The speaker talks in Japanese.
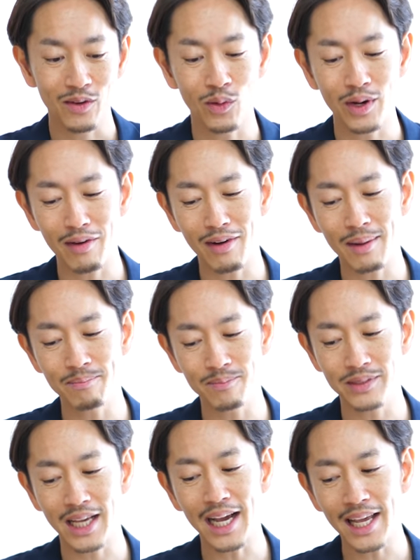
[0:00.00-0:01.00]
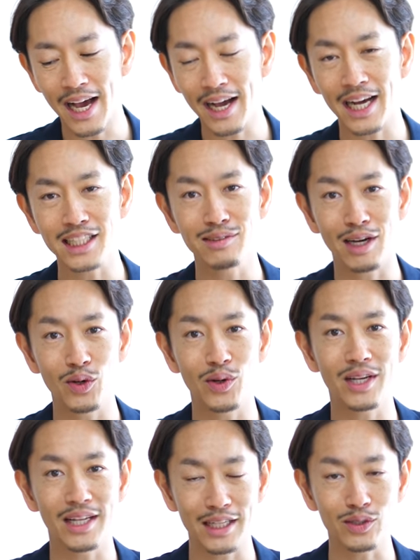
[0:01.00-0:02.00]
これはややカジュアル寄
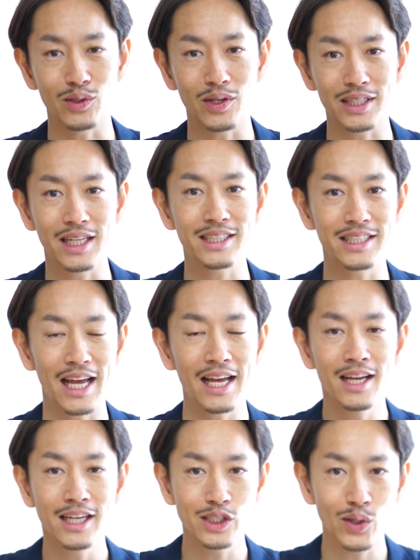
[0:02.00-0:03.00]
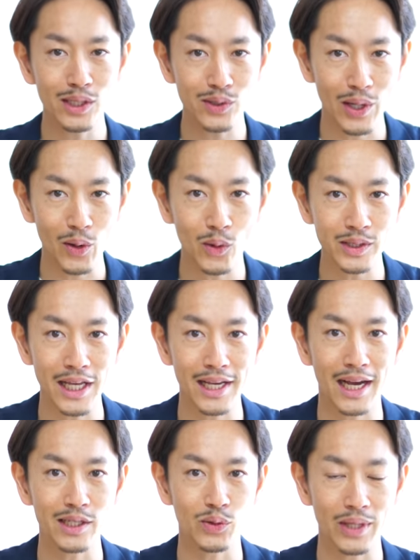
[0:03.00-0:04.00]
りかなという形でそれぞれ個
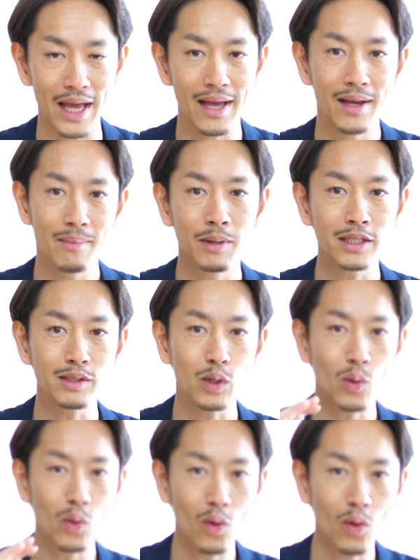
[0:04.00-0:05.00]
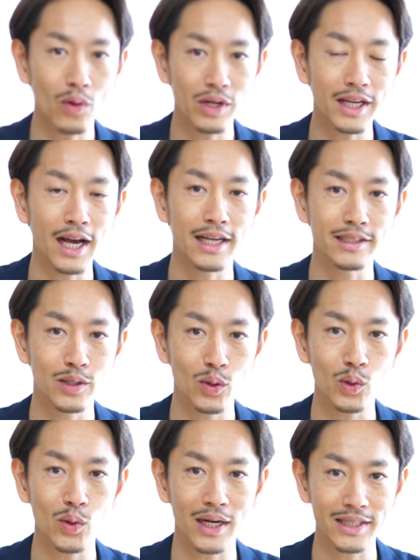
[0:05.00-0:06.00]
性があるのでまずはここを理解する
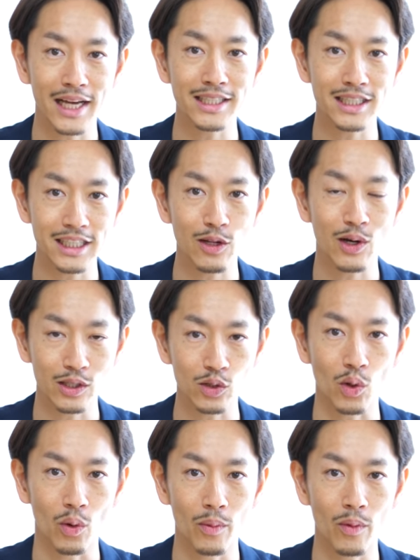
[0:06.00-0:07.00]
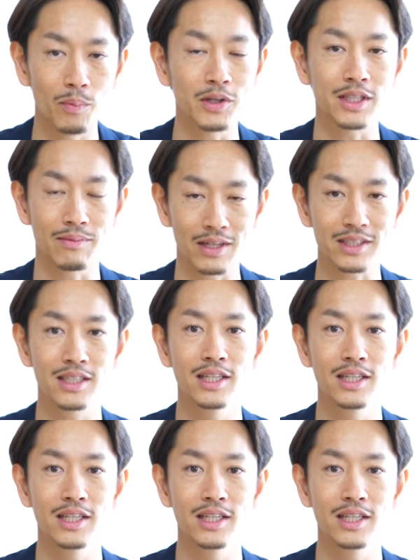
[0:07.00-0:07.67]
ことが大切なのかなと思っています